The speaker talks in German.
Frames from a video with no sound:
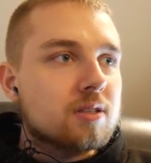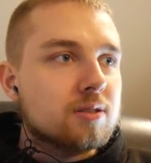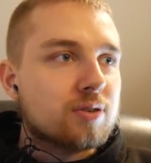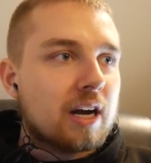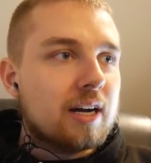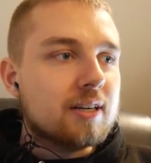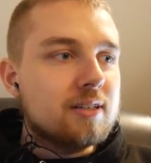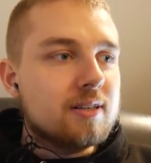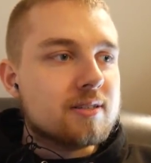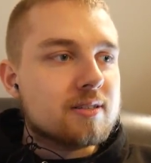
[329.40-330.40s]
Die Frage
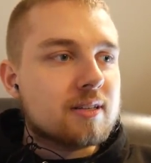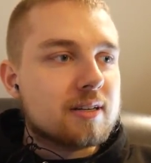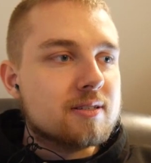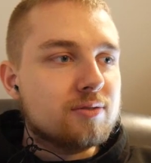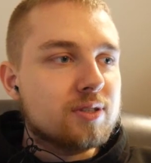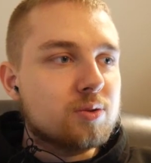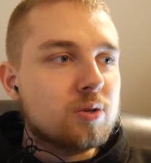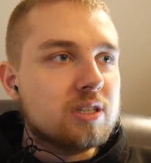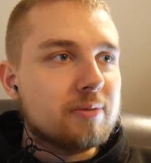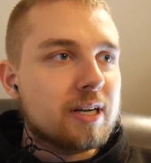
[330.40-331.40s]
ist, ist das eine
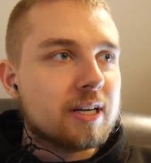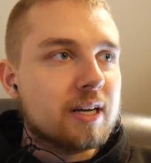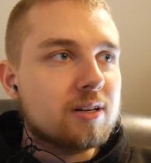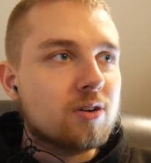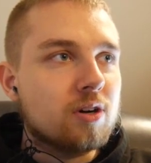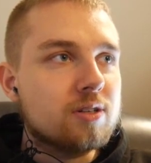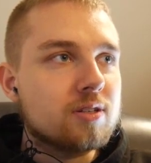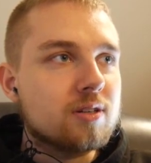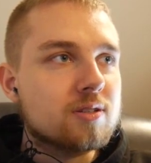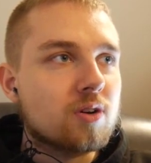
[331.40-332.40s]
Figur, die man erkennen
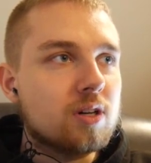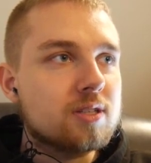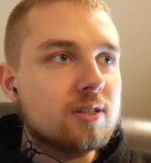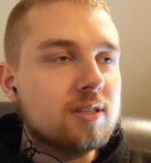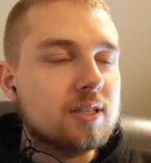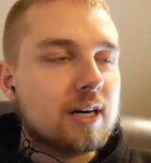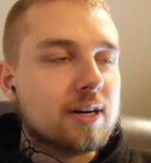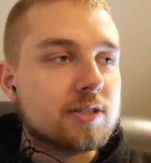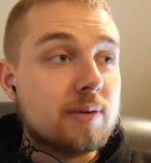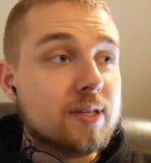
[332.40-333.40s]
könnte, sollte, die ich gerade
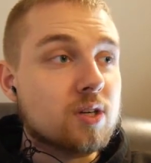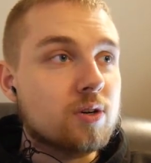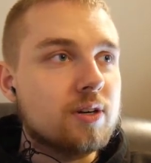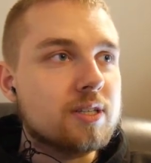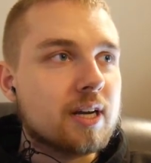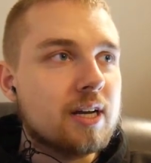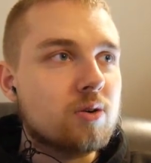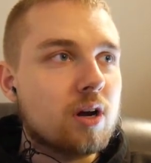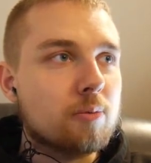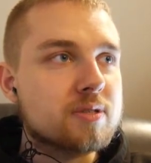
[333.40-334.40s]
aus irgendwelchen Gründen nicht erkenne,
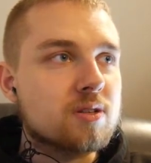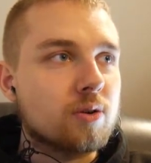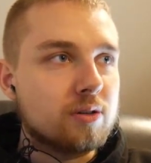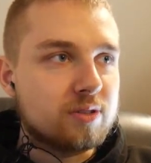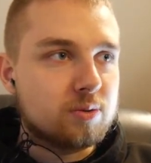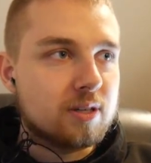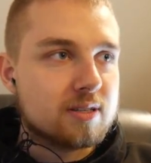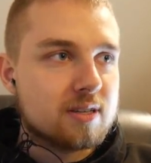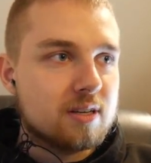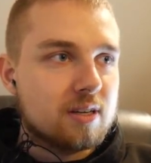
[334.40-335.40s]
oder ob es eine neue Figur ist?